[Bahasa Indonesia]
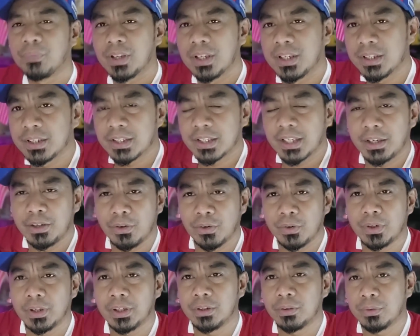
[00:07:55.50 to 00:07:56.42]
ke
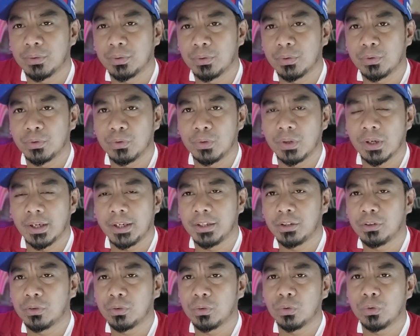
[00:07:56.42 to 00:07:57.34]
stadion itu juga
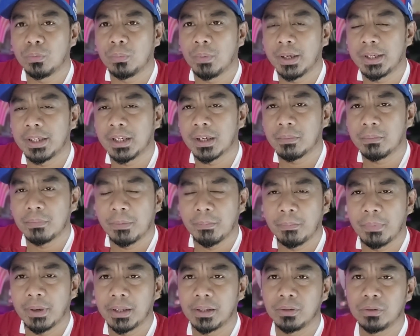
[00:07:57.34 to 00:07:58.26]
itu banyak
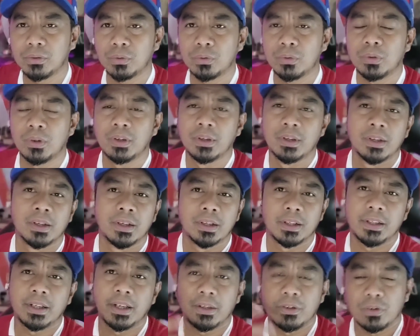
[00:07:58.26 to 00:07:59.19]
membantu
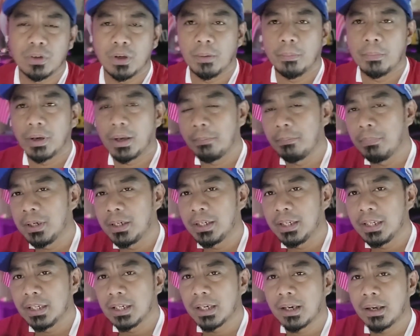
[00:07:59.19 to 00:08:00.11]
dan juga mengambil
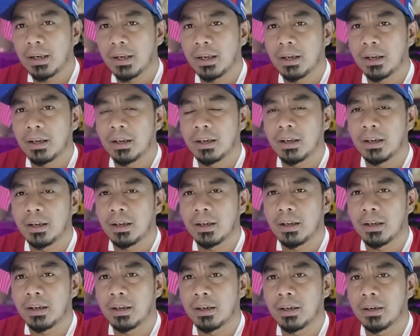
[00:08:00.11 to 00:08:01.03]
kira
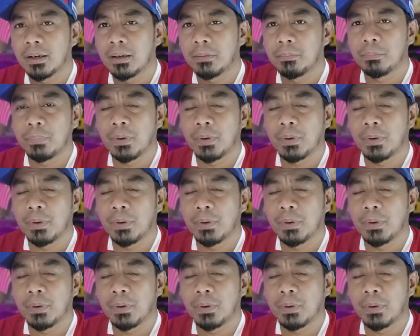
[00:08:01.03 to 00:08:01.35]
ah,